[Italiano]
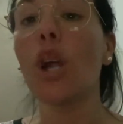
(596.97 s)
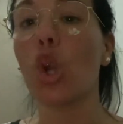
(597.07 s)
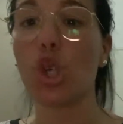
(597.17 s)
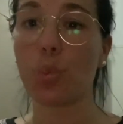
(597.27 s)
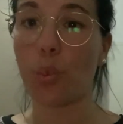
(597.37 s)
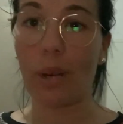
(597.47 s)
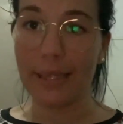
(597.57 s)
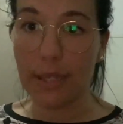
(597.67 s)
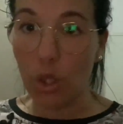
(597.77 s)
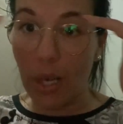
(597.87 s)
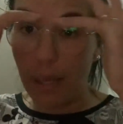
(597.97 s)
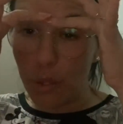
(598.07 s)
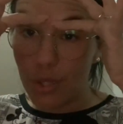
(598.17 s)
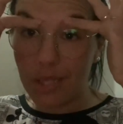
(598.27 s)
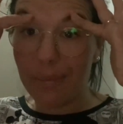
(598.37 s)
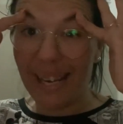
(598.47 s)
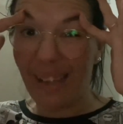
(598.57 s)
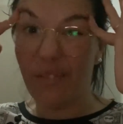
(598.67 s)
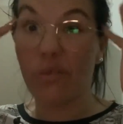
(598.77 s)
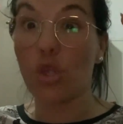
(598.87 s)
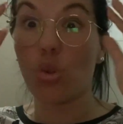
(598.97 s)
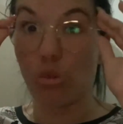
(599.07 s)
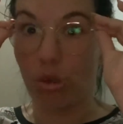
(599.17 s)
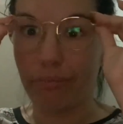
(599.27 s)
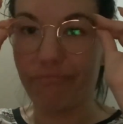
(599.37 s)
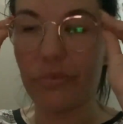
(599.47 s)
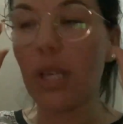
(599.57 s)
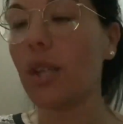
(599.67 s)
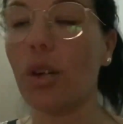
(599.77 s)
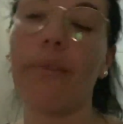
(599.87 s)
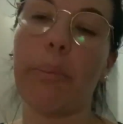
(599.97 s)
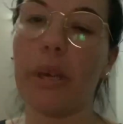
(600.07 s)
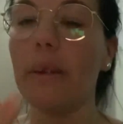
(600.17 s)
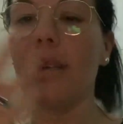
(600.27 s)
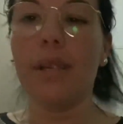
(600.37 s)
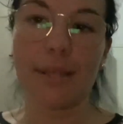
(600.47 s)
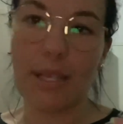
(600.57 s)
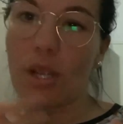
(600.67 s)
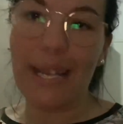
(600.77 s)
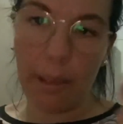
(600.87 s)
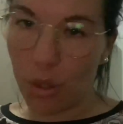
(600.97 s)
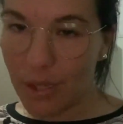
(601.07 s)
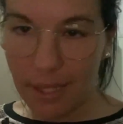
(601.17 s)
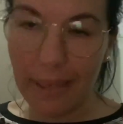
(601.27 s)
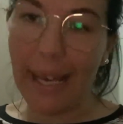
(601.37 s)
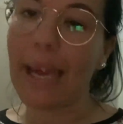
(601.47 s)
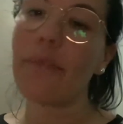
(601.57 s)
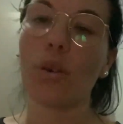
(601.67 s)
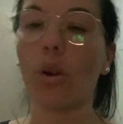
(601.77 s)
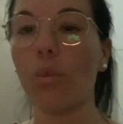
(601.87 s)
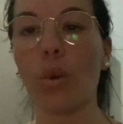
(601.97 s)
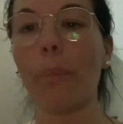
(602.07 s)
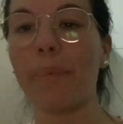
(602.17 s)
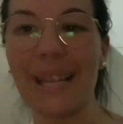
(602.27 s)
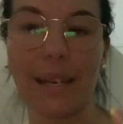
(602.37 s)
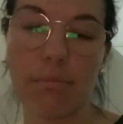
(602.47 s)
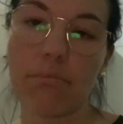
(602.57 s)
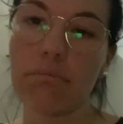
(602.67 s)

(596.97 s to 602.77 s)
lo spumantino alla prossima live, vi giuro no vabbè se non è la prossima live comunque appena mm,